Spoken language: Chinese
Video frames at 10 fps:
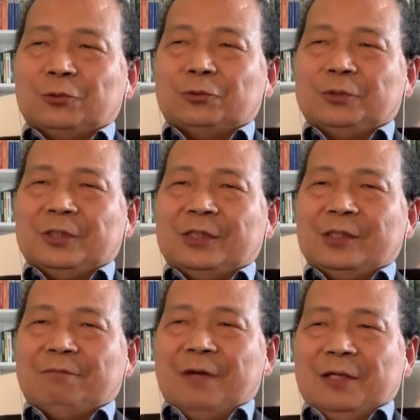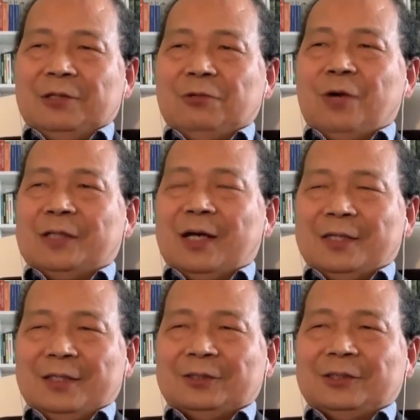做出一定的反应的话，
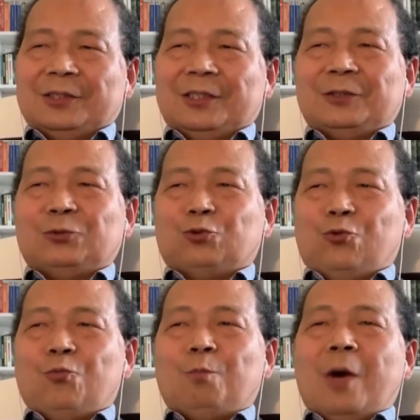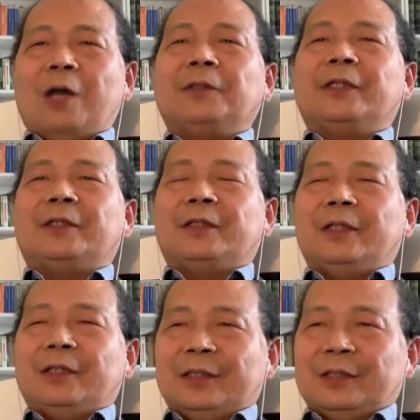它也是很匆忙的，
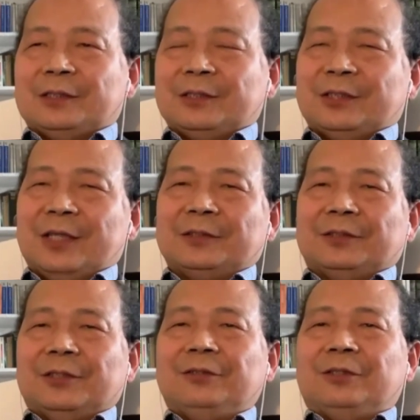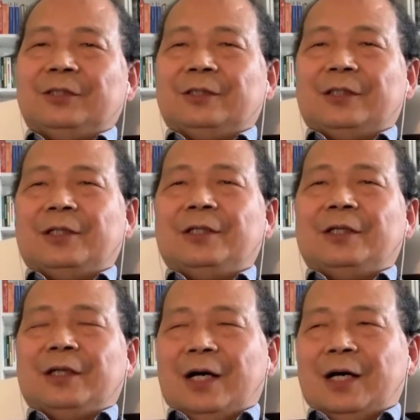也是象征性的
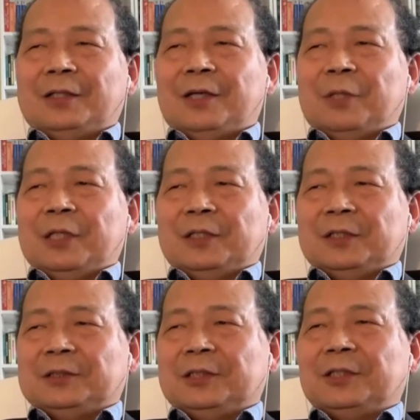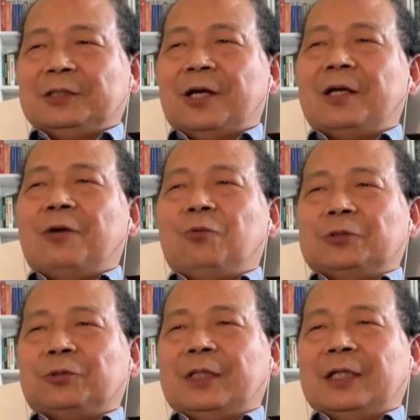啊。那么这个当然
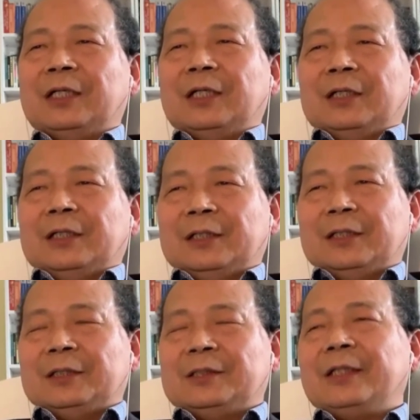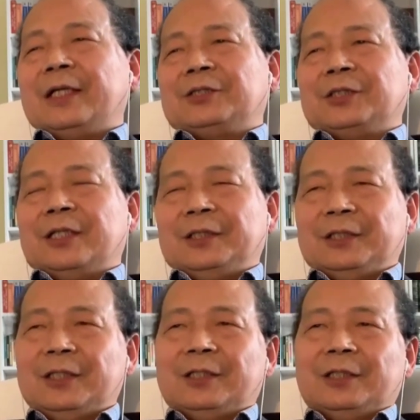我说了，呃，这点是
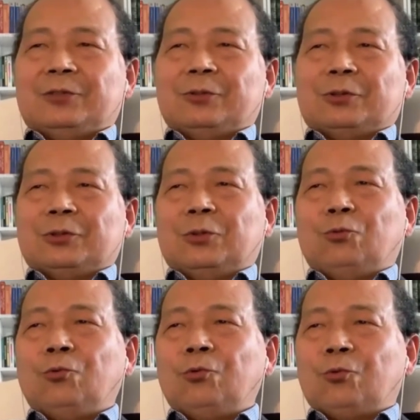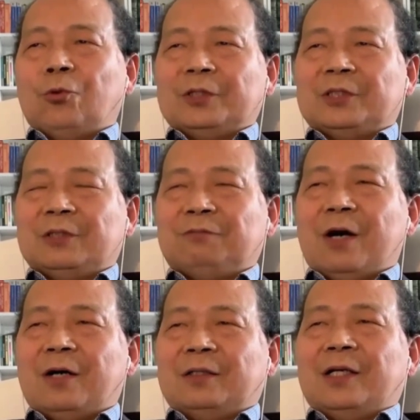肯定的，就是如果西
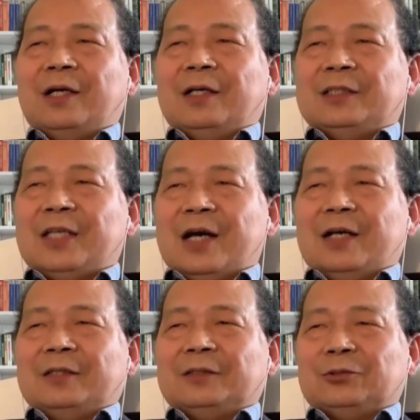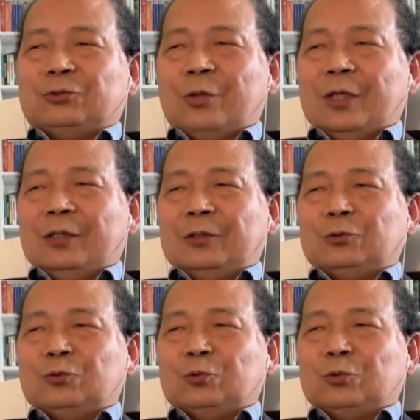方像对
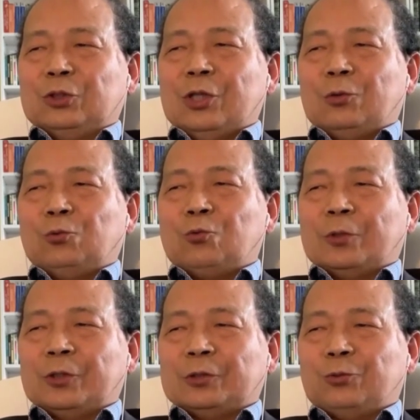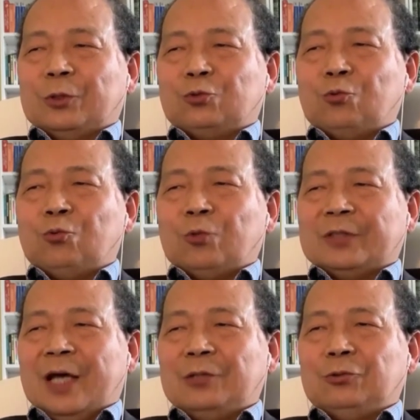要如果要对中
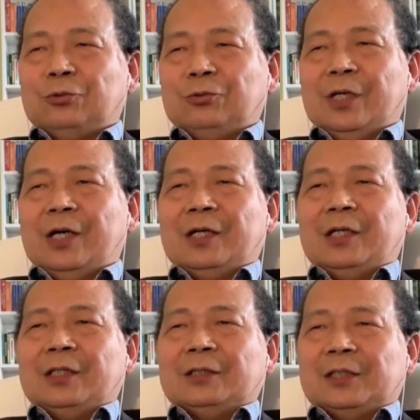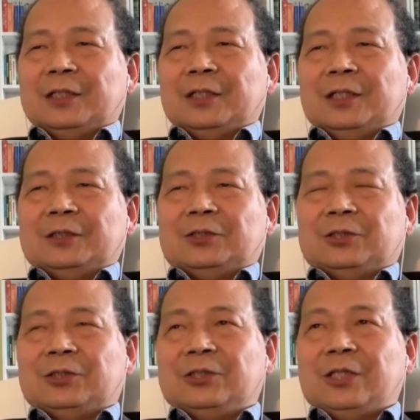国采取的这个
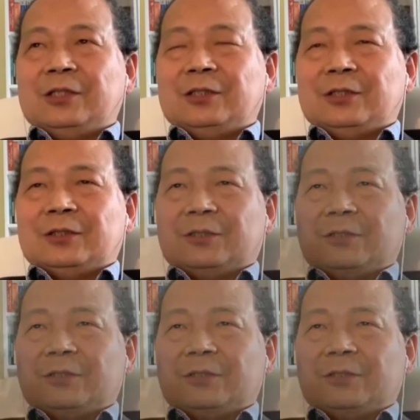经济